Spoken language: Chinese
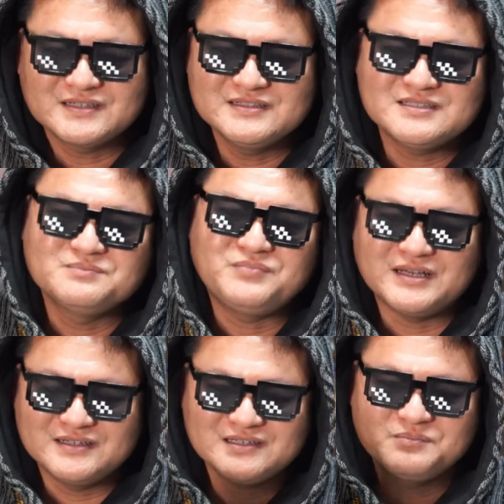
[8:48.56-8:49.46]
跟正版
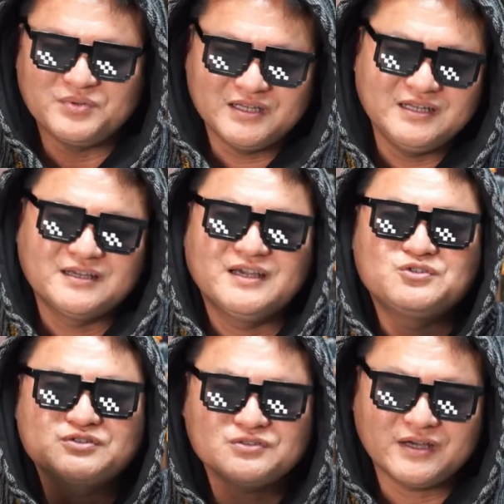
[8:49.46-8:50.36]
的这个比例，你可以
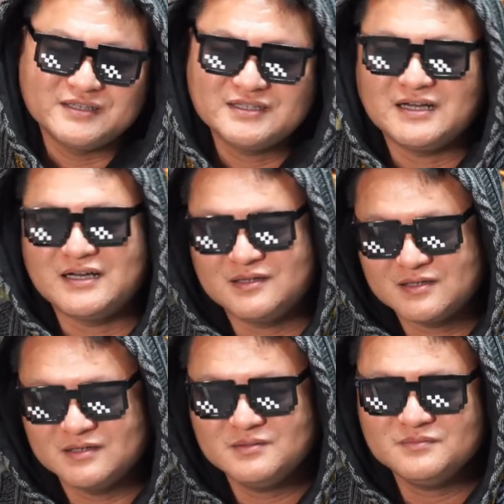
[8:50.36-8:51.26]
去算一下哈，
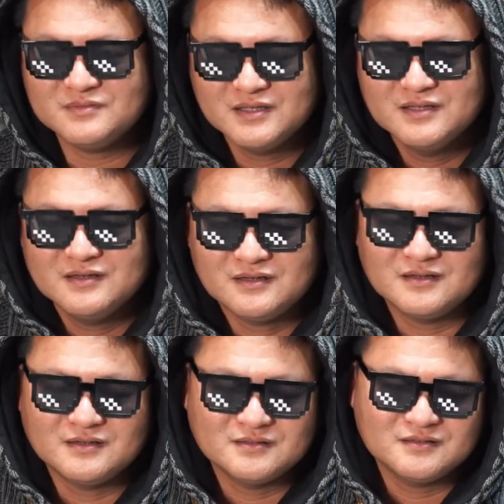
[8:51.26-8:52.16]
可能。
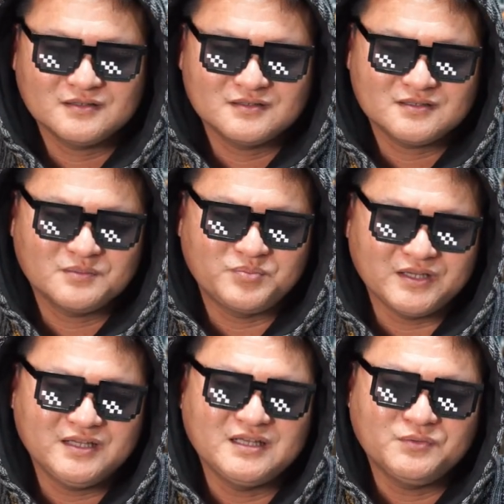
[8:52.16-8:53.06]
呃，这个这个比
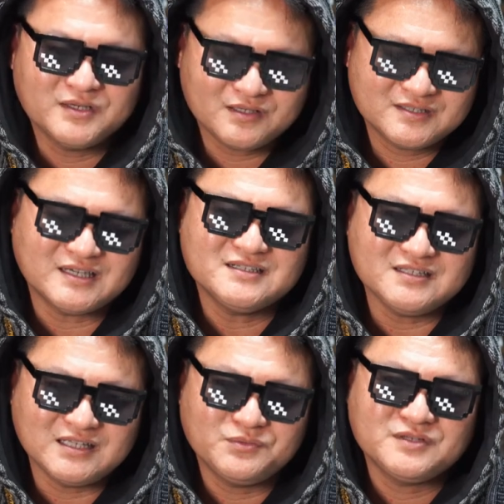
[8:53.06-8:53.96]
例你会相
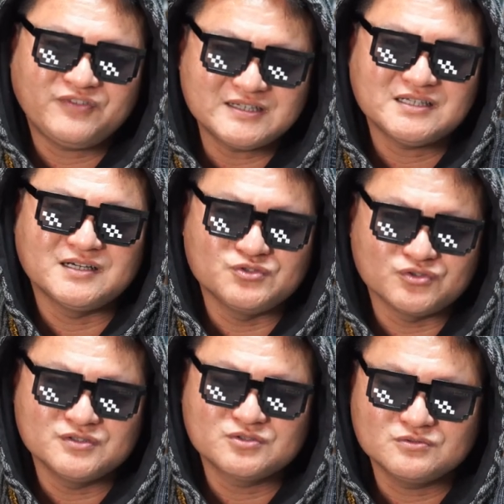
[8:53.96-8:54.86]
信？你会发现很
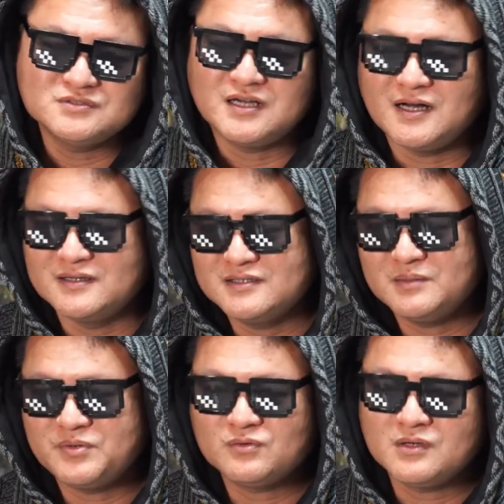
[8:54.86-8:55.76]
悬殊的啊。那
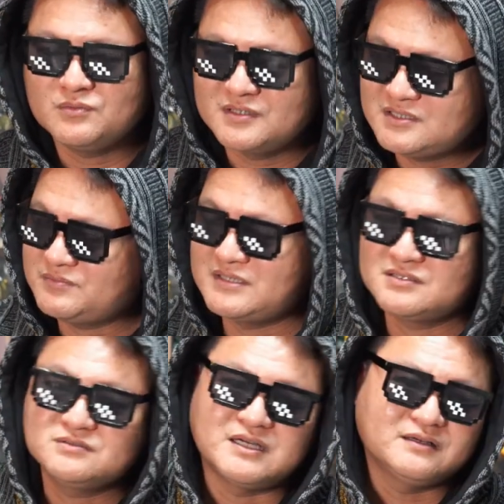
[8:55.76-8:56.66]
包括我的正版
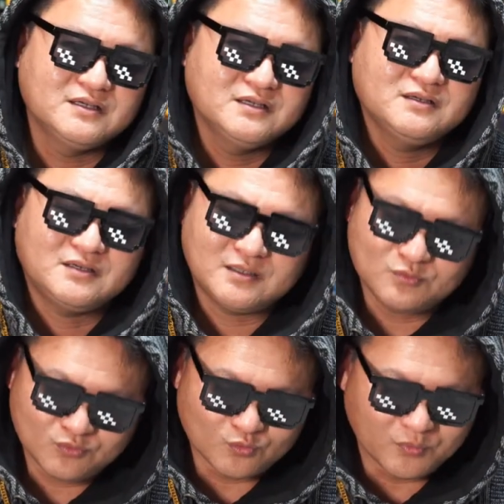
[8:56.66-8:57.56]
收藏，啊，
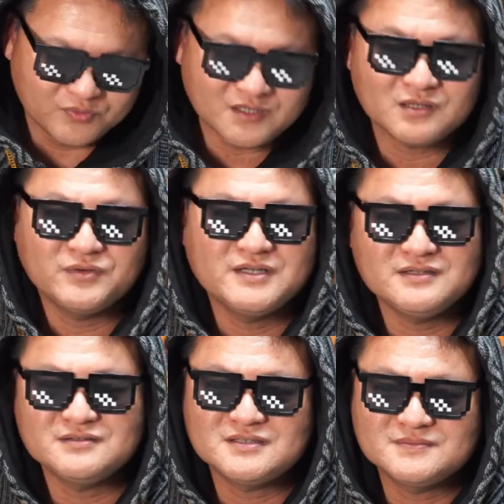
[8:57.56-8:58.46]
我我不认
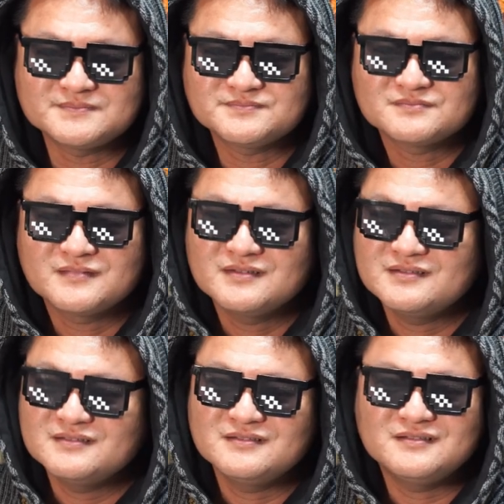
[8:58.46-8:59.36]
为
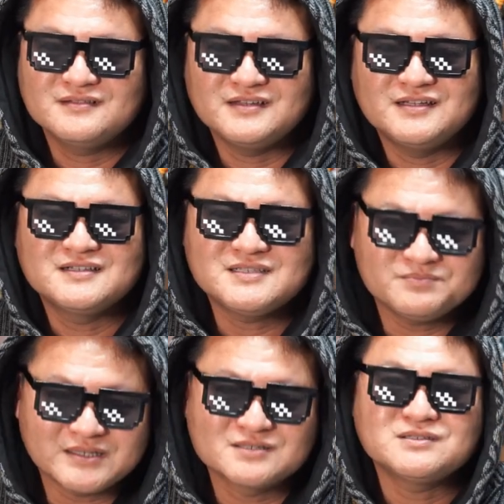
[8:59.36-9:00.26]
你的正
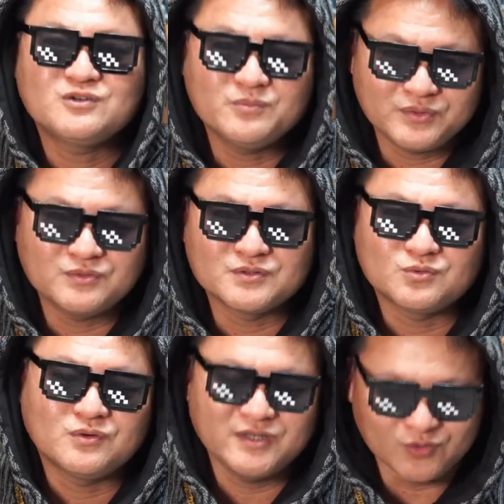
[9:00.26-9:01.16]
版收藏会比我
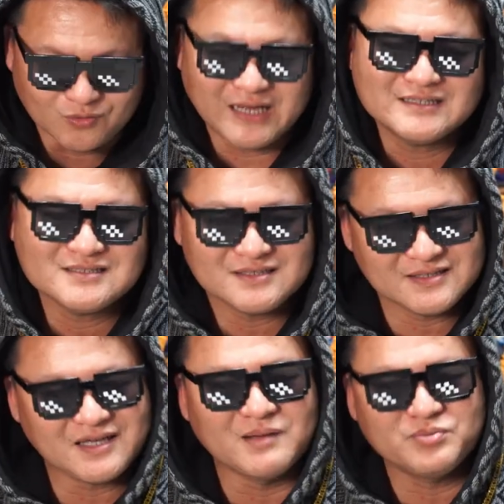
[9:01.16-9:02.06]
多。有啦，但是应
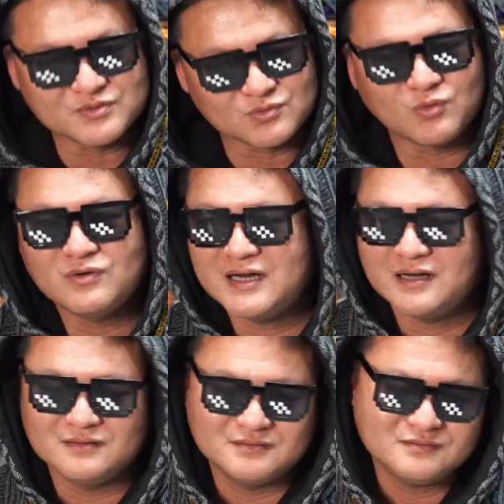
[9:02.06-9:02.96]
该也不多了
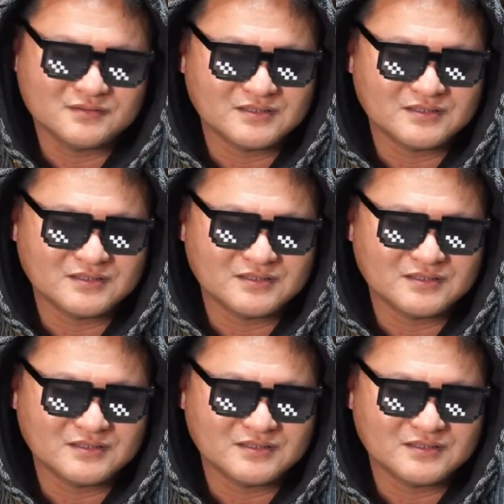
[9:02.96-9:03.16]
啊。能够